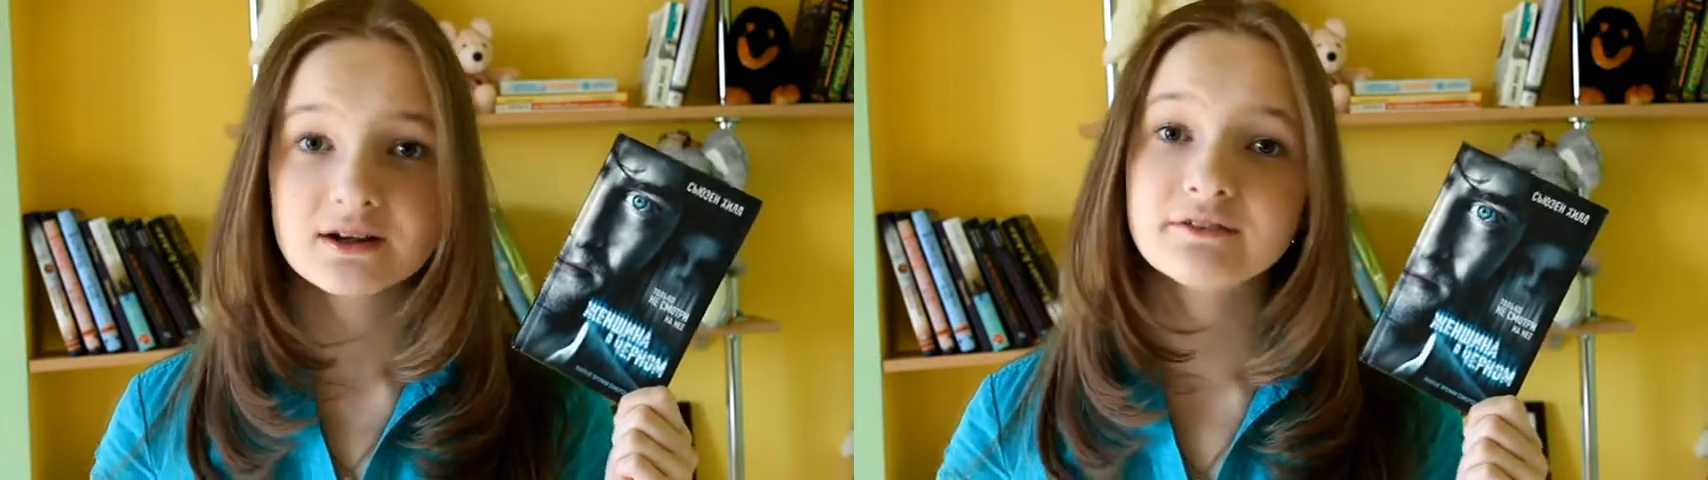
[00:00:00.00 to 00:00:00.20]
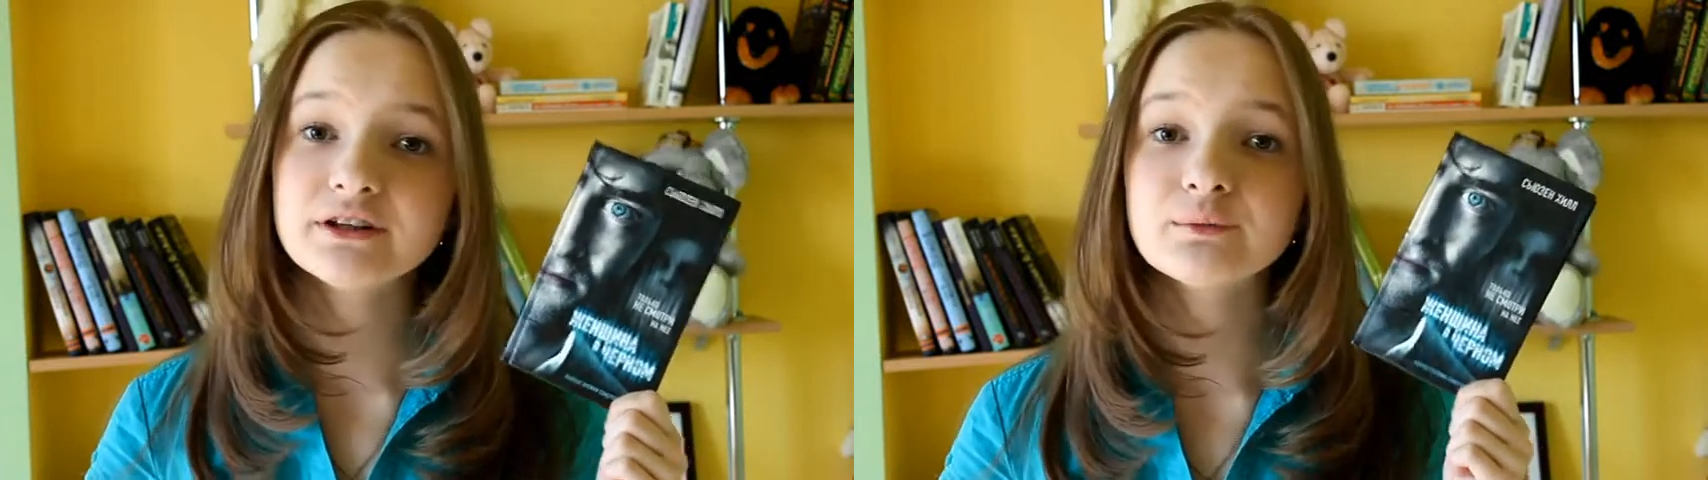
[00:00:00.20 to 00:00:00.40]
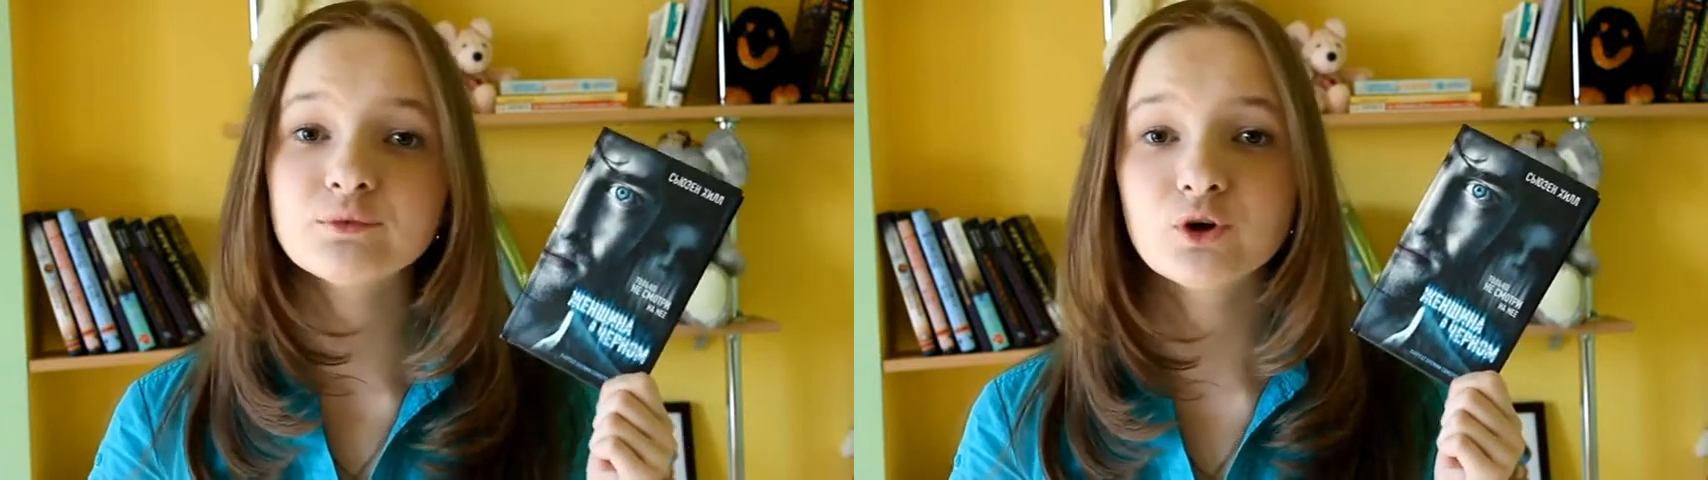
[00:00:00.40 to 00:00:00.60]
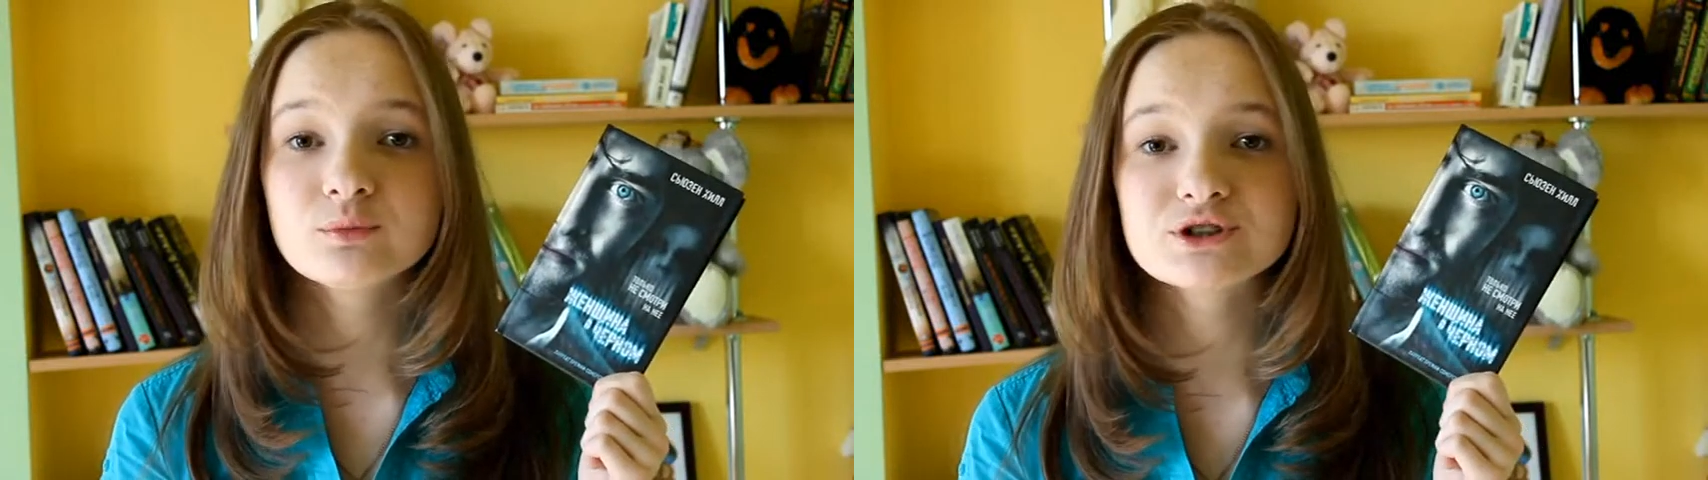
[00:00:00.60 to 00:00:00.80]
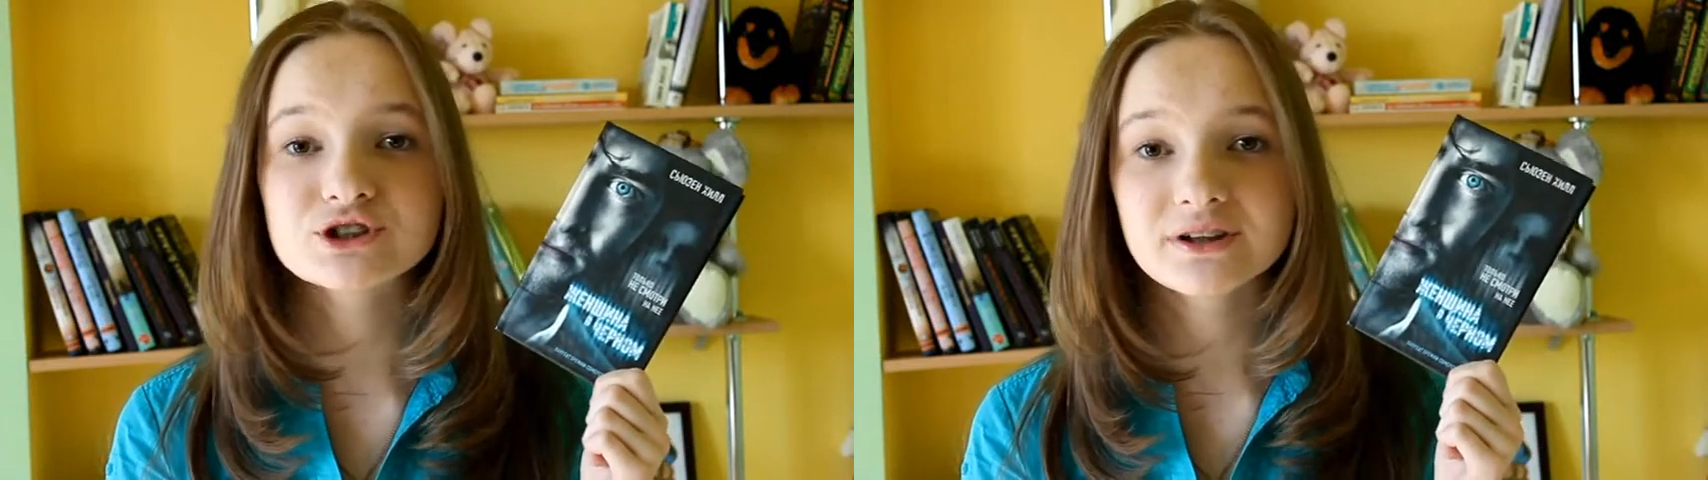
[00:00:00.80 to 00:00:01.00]
В этом
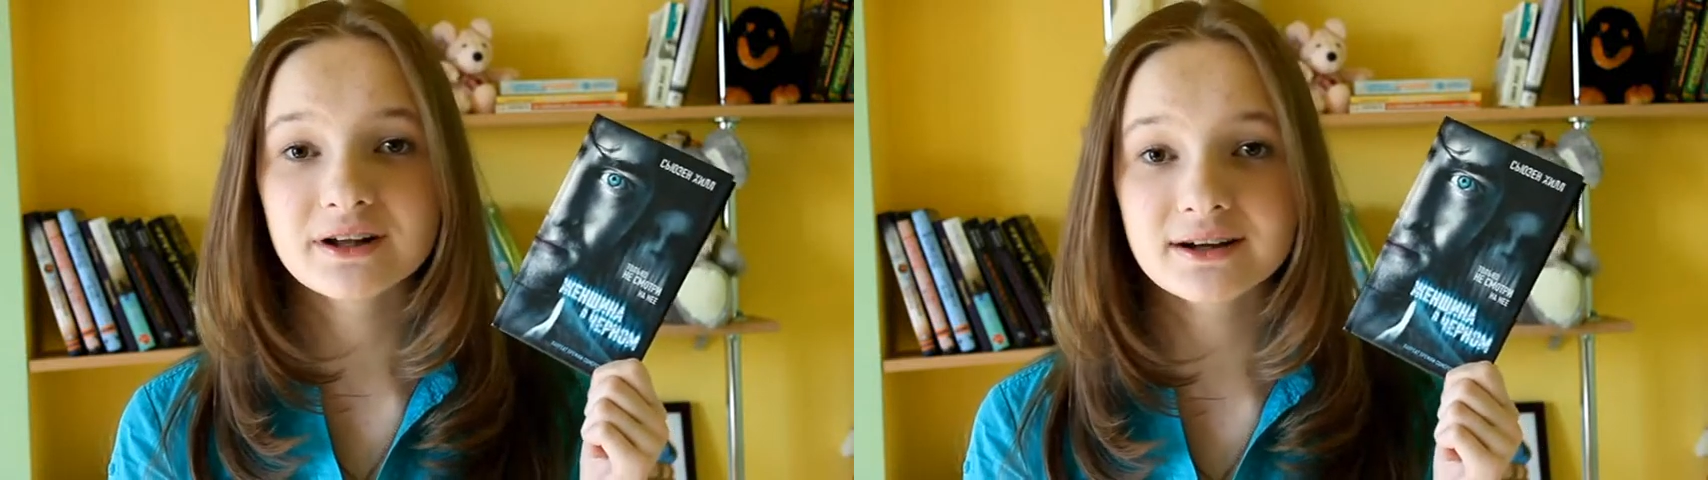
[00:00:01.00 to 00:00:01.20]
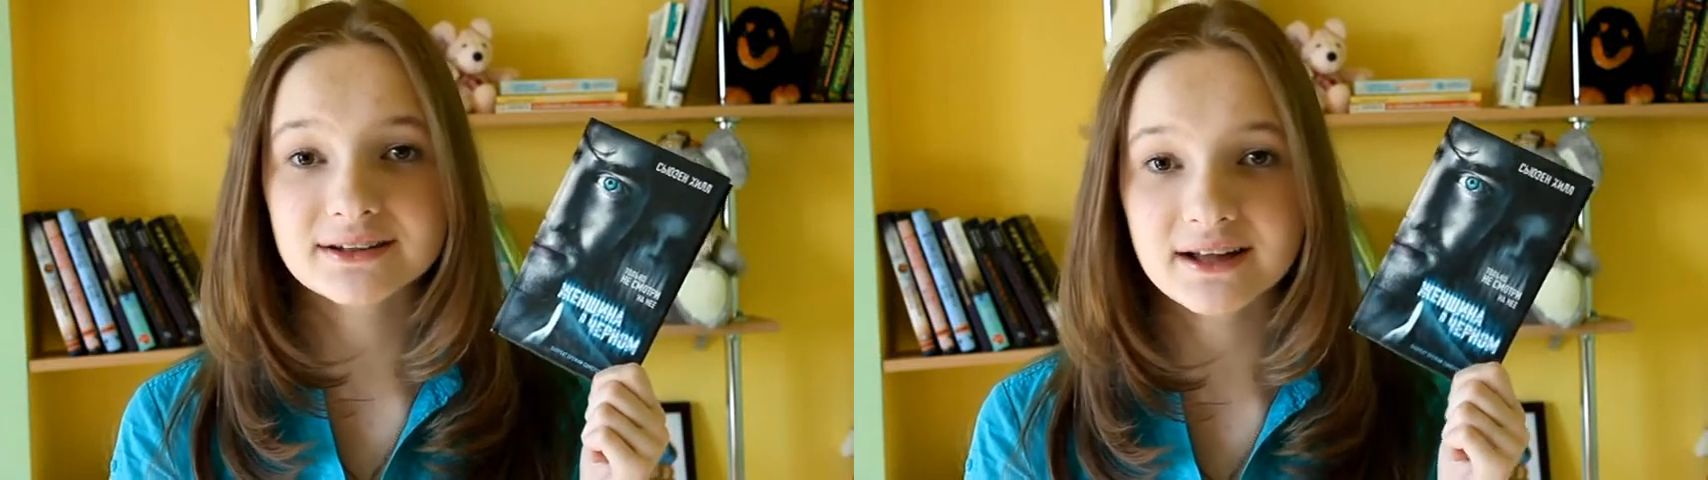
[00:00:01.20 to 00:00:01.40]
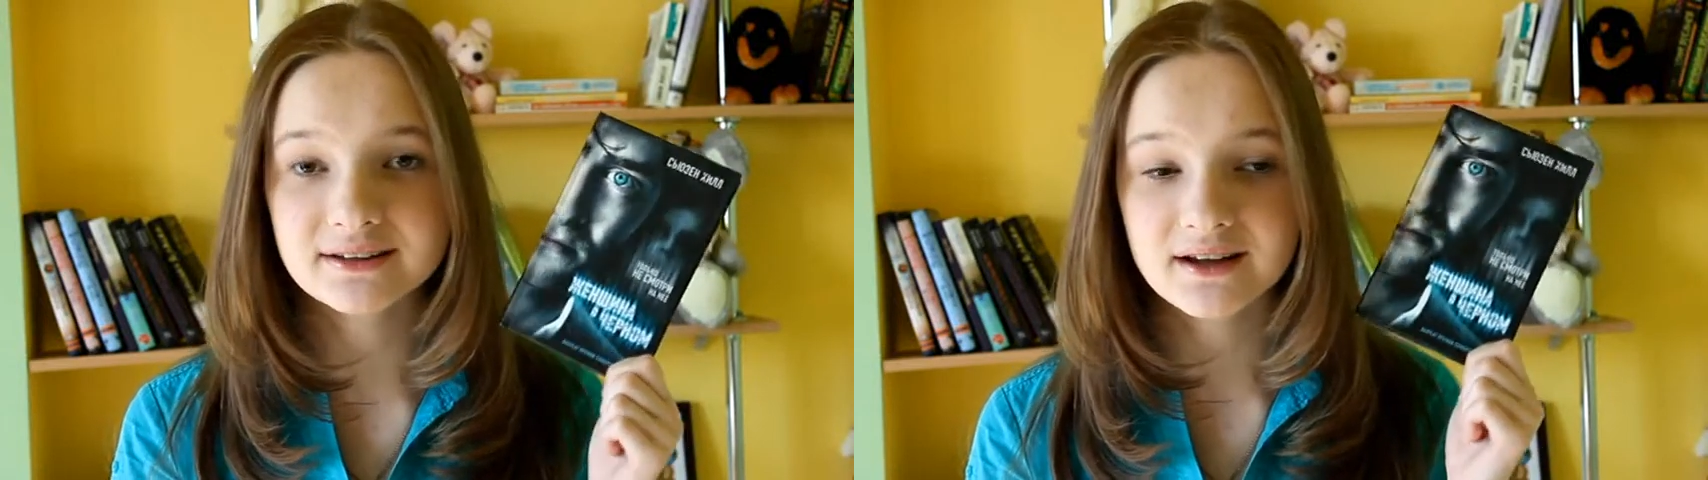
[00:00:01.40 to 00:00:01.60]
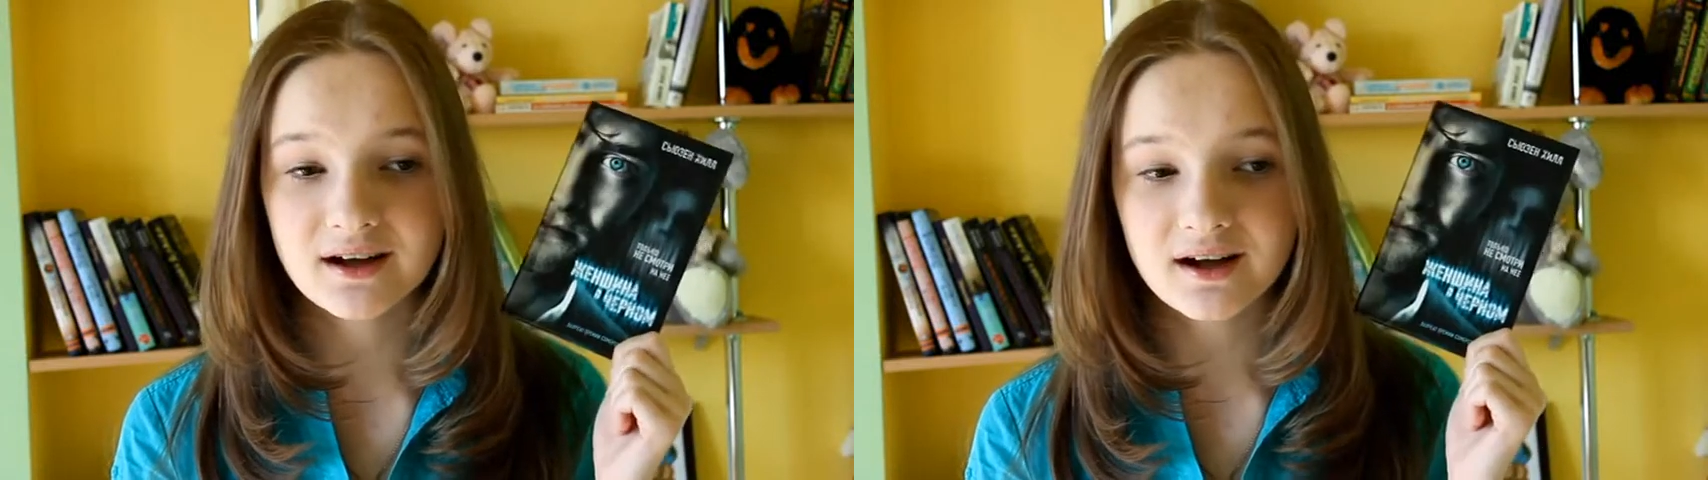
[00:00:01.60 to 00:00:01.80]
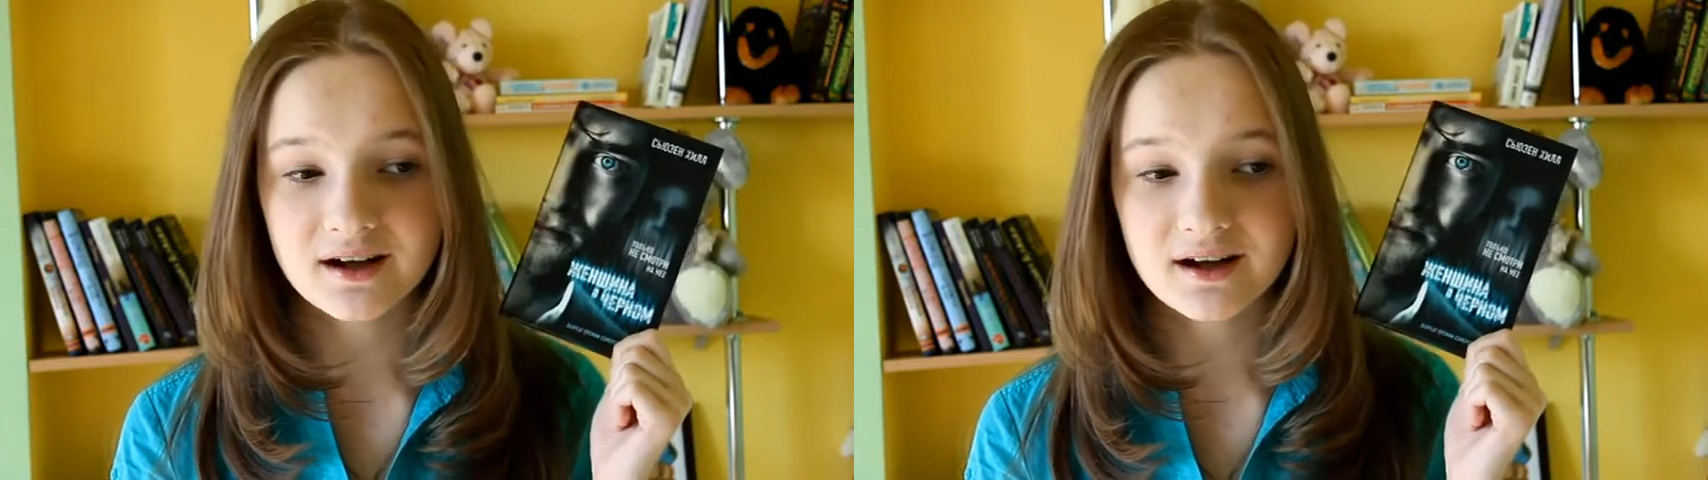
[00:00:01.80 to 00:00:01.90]
доме жила когда-то